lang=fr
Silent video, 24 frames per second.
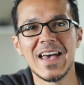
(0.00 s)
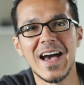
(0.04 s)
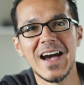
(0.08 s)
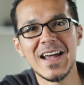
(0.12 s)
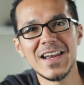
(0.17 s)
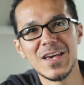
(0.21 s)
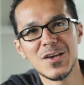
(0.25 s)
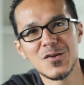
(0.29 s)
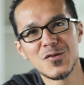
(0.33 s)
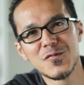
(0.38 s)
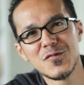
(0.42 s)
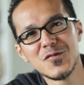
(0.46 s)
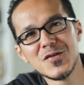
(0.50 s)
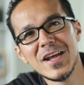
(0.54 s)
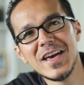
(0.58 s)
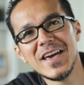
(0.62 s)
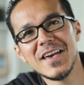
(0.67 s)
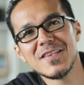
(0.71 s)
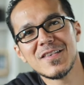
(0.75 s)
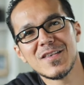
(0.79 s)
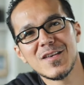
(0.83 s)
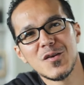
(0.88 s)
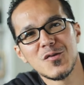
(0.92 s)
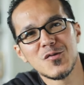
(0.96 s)
Allez, je vous
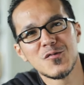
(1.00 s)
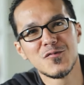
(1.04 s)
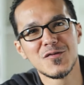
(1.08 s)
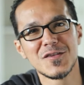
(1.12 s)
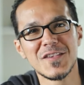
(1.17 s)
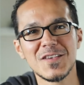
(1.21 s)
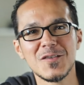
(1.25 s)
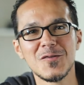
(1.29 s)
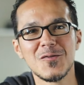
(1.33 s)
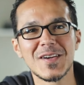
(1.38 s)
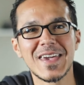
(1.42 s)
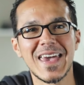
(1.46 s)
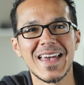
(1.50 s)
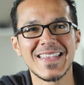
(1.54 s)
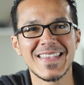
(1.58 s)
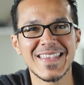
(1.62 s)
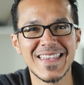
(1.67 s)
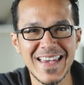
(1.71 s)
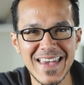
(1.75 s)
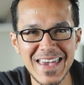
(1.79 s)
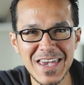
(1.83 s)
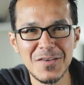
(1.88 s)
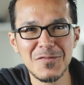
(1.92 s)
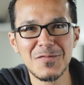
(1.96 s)
laisse, je vous dis donc à
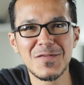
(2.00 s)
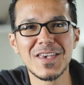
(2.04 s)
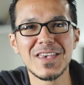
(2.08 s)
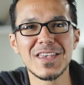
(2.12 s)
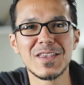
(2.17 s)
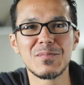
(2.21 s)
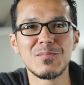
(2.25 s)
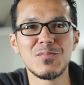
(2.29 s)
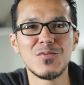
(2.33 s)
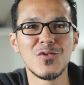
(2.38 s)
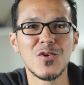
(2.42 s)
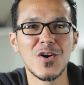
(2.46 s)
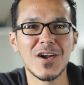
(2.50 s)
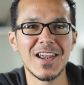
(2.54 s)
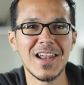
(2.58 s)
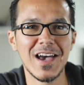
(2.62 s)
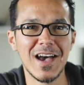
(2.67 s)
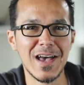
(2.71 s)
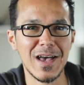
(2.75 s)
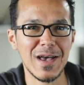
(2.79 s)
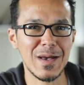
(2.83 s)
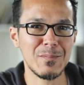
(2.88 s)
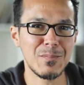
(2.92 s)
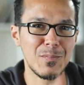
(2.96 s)
très vite pour
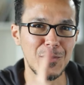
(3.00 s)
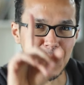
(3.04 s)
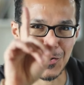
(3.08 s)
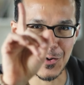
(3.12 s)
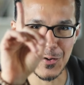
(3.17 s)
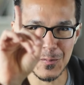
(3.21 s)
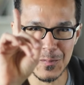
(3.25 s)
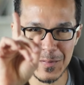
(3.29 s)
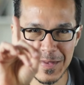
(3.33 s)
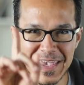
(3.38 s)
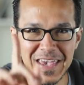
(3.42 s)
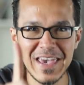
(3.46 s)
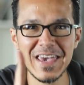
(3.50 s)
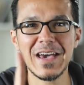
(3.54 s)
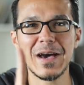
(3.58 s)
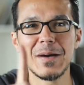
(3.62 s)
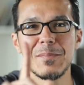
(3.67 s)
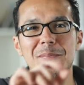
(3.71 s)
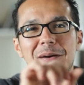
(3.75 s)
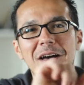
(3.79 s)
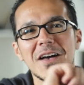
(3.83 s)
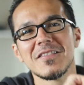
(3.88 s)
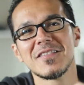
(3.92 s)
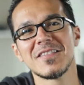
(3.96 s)
la
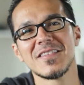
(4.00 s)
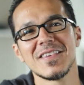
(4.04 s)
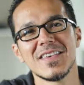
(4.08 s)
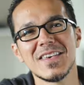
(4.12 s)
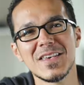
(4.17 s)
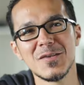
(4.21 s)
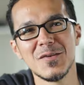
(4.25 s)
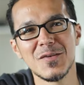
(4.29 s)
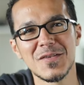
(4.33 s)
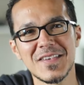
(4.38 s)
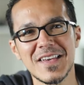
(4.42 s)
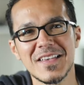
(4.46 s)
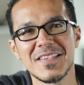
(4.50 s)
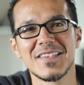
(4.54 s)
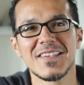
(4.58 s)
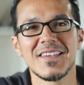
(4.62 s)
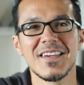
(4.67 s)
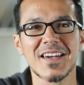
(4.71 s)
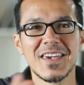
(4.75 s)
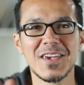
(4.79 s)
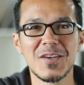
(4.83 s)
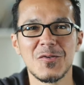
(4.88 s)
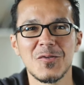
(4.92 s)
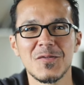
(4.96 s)
première partie de cette
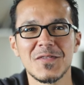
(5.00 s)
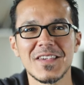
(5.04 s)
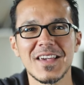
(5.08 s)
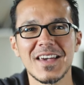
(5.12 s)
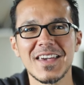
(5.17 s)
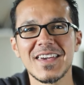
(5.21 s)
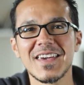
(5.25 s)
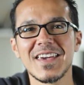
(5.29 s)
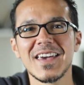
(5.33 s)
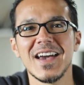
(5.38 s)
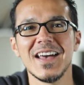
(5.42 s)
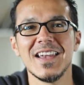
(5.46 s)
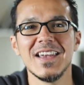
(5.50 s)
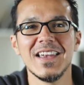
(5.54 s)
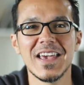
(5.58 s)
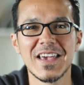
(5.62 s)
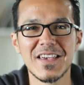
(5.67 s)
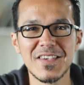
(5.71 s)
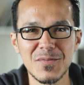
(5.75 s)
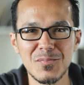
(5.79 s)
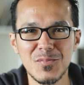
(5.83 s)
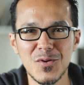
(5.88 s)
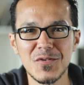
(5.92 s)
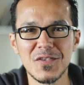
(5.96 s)
série consacrée à
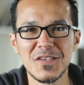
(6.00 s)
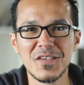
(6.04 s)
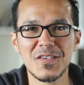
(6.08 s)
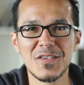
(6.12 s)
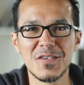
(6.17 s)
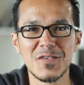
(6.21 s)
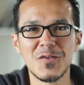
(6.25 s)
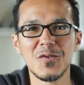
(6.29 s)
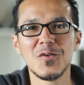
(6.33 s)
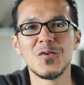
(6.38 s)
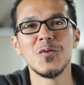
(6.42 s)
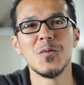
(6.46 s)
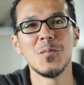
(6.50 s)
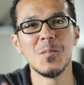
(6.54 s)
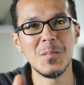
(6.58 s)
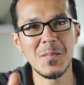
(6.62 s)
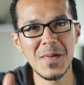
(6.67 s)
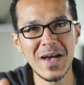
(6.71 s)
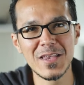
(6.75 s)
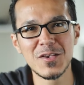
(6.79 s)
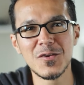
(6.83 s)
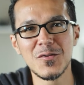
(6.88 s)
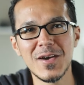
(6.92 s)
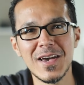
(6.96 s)
l'exposition
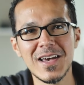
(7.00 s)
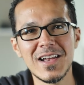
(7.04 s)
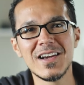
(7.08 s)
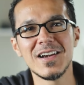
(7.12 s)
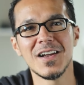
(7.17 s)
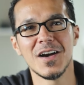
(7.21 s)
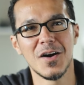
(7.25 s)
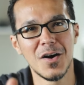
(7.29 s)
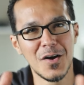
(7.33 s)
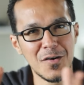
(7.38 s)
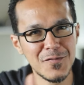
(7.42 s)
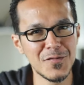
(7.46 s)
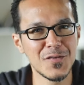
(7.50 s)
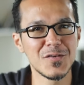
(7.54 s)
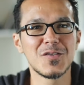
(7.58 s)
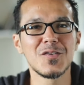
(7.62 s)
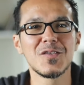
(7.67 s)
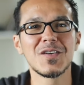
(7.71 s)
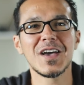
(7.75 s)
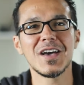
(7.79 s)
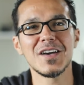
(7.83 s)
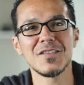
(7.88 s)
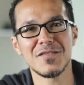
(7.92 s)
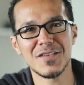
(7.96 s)
manuelle en
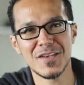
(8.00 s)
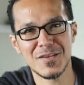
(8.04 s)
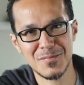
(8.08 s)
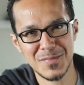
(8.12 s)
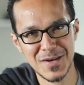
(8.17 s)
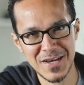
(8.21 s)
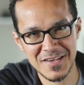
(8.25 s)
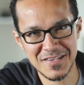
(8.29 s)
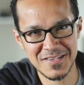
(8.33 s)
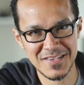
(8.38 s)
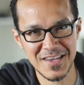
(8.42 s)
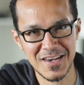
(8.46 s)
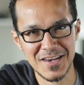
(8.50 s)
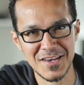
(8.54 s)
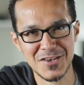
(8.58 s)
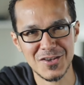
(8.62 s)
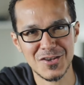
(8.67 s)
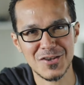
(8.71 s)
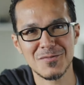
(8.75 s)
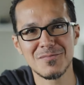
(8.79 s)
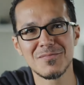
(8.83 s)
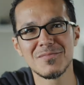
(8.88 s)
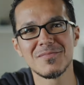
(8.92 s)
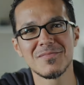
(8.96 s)
photographie de
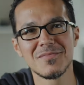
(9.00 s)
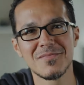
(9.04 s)
paysage.